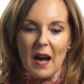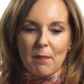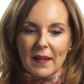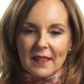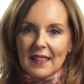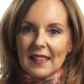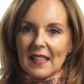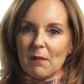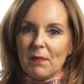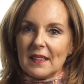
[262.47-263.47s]
a partir de
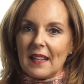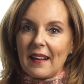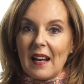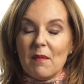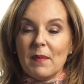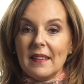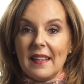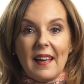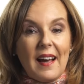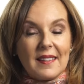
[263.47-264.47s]
que empiezas
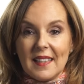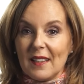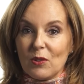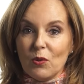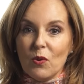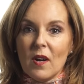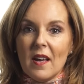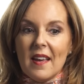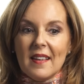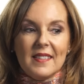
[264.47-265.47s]
realmente a ser tú,
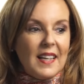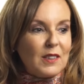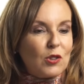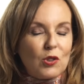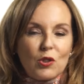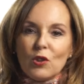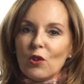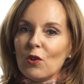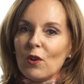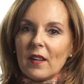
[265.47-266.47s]
ya
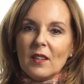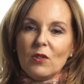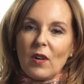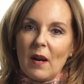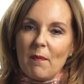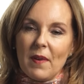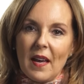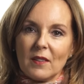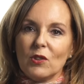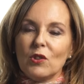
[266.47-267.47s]
todo el resto
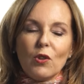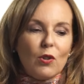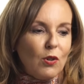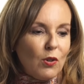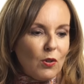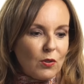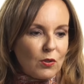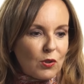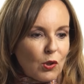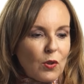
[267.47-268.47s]
cambia, todo,
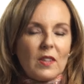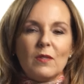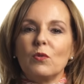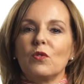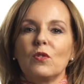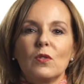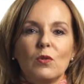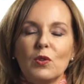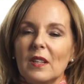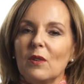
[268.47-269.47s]
todas
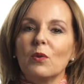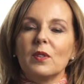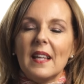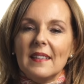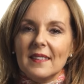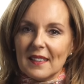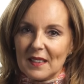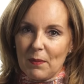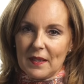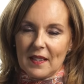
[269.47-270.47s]
tus circunstancias
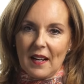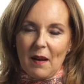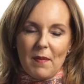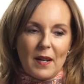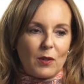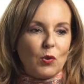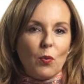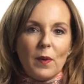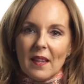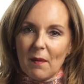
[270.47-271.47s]
empiezan a cambiar,
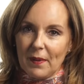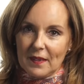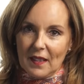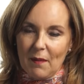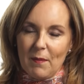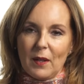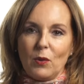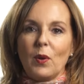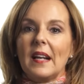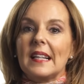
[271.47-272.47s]
tu vida empieza a cambiar,
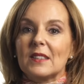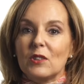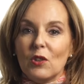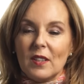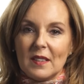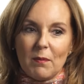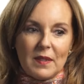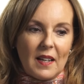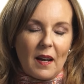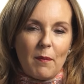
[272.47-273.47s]
tus relaciones
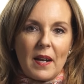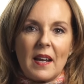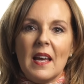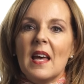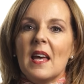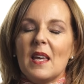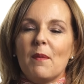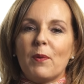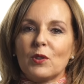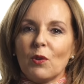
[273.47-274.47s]
empiezan a cambiar
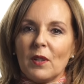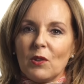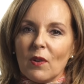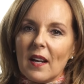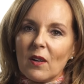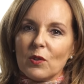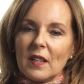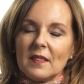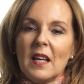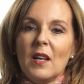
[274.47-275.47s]
y por sobre todas las
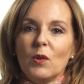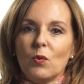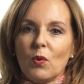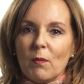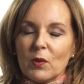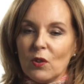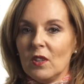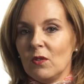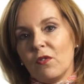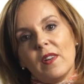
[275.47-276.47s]
cosas, tu emoción
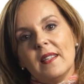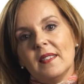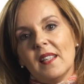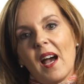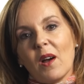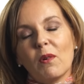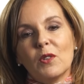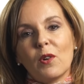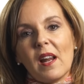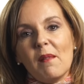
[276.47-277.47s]
y tu felicidad.
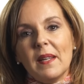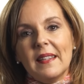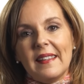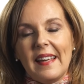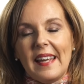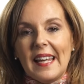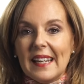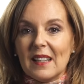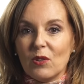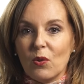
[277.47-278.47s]
Cuando realmente
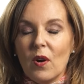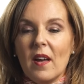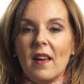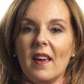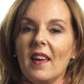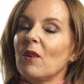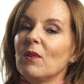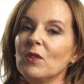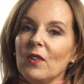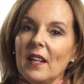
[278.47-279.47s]
eres tú, es
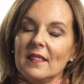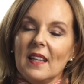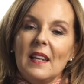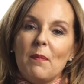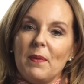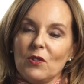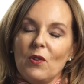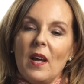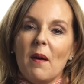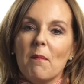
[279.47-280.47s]
cuando eres la
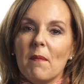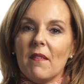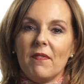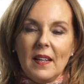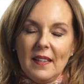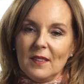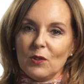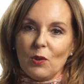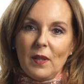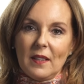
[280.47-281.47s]
persona más feliz
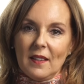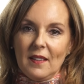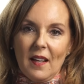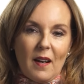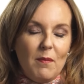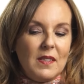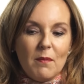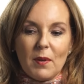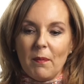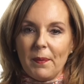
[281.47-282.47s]
sobre esta tierra. A mí
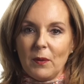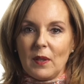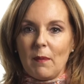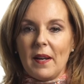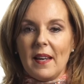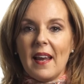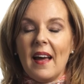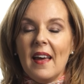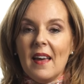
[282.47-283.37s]
siempre me preguntan, Mariana,